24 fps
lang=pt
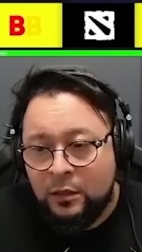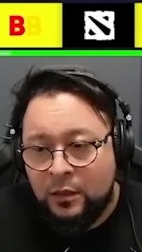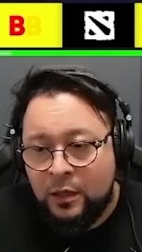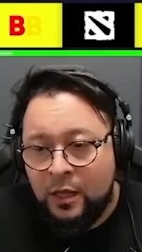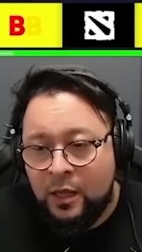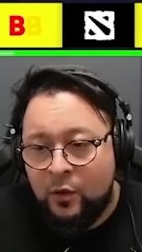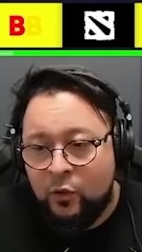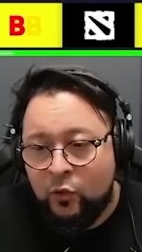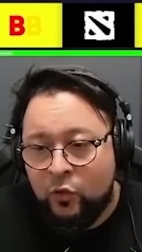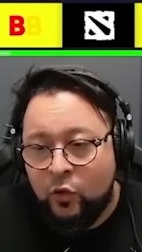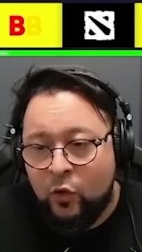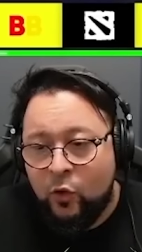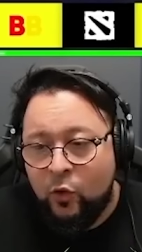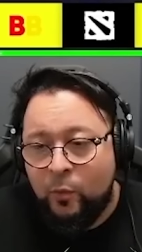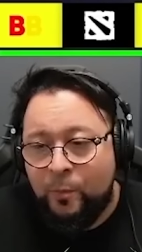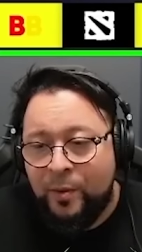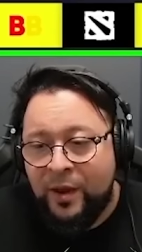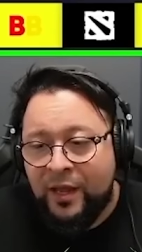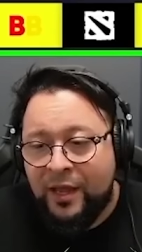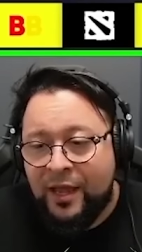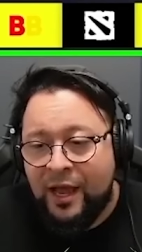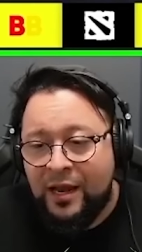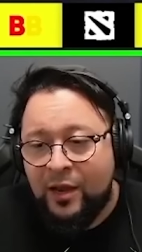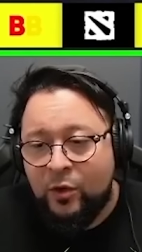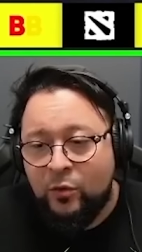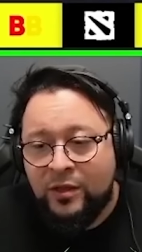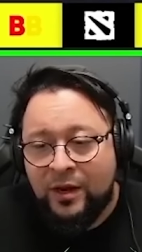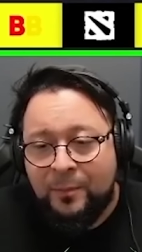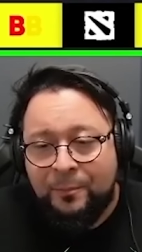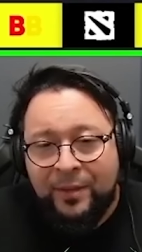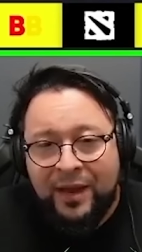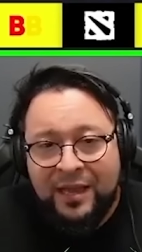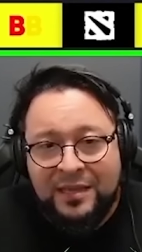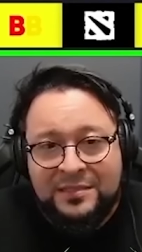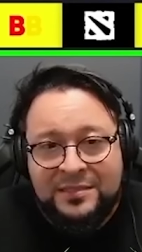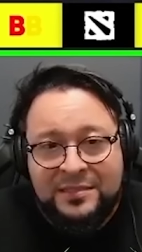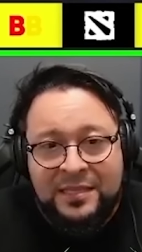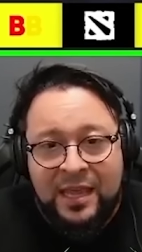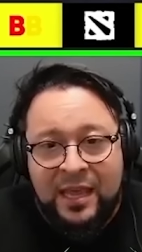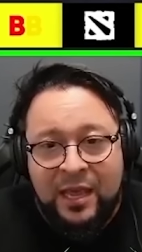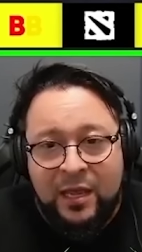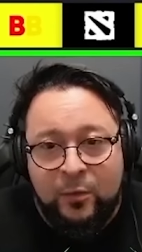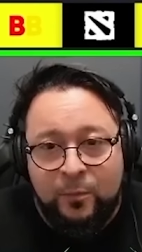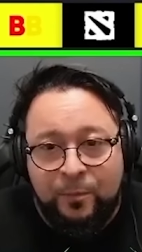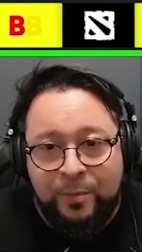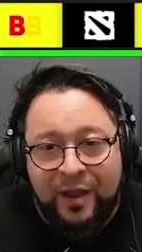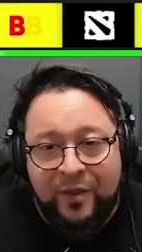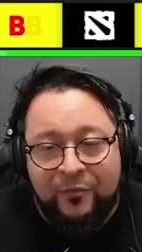Ele usou um brincalhão trapaceiro
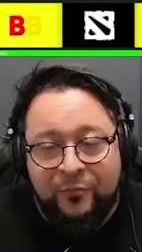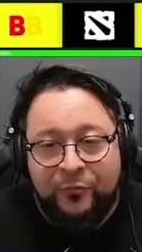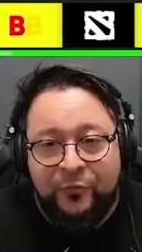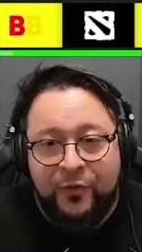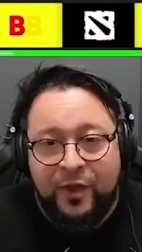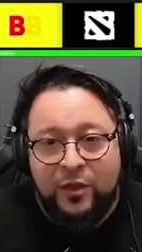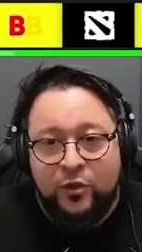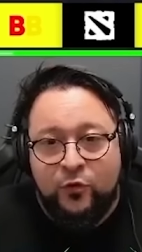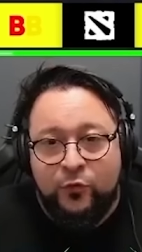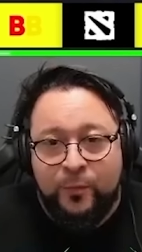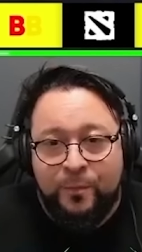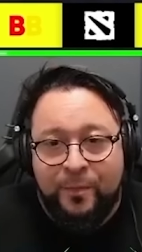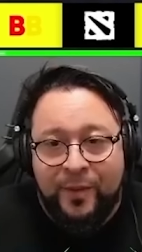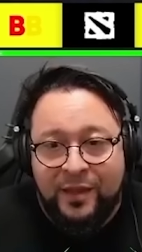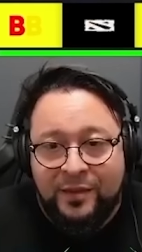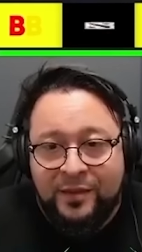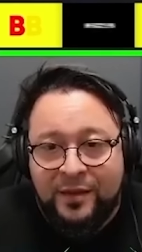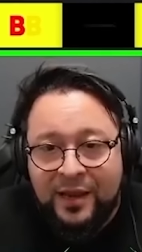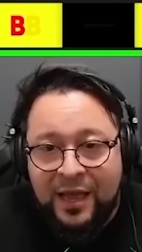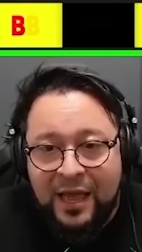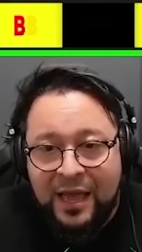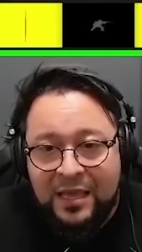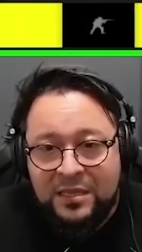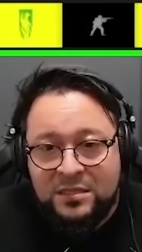pra frente e fui pra trás,